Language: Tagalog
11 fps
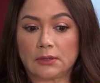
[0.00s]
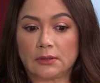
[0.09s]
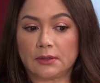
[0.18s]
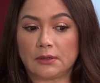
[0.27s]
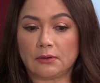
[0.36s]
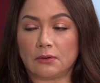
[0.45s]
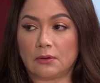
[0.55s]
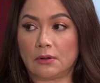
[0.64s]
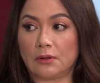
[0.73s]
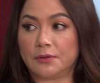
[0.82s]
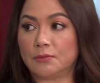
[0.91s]
Well, then
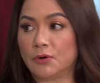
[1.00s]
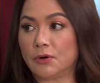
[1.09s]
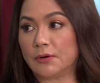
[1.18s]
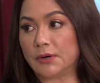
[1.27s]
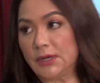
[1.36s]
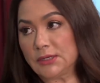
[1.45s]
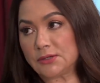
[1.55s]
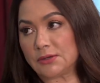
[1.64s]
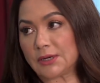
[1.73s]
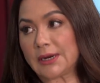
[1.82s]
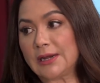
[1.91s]
all the more
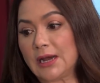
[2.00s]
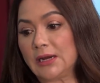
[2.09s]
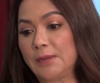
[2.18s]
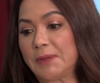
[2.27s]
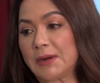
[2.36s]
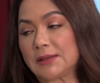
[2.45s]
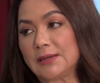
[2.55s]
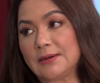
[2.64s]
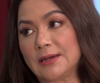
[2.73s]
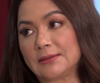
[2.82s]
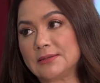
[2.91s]
reason na kailangan
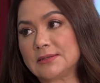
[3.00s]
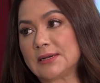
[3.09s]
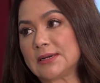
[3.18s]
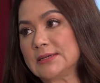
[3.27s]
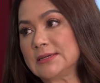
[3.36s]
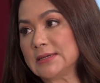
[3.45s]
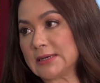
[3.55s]
iparating natin sa